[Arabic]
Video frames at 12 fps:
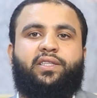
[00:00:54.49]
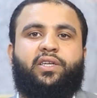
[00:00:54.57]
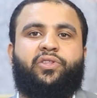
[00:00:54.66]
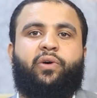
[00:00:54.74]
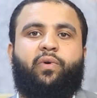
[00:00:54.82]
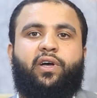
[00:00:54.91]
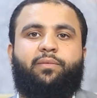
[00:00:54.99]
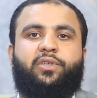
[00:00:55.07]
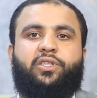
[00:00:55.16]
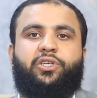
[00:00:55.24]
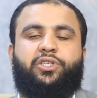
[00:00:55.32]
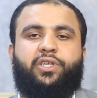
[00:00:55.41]

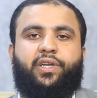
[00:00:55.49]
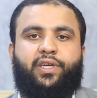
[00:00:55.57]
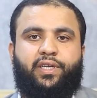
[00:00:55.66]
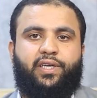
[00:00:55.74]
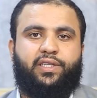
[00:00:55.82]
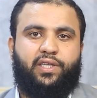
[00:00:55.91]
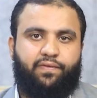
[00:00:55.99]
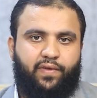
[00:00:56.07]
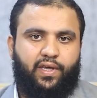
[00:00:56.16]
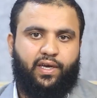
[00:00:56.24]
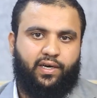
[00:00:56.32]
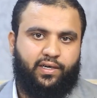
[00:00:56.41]
الضوابط الشرعية
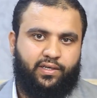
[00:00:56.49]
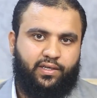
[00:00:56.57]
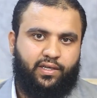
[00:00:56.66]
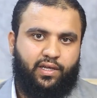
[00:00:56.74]
فيها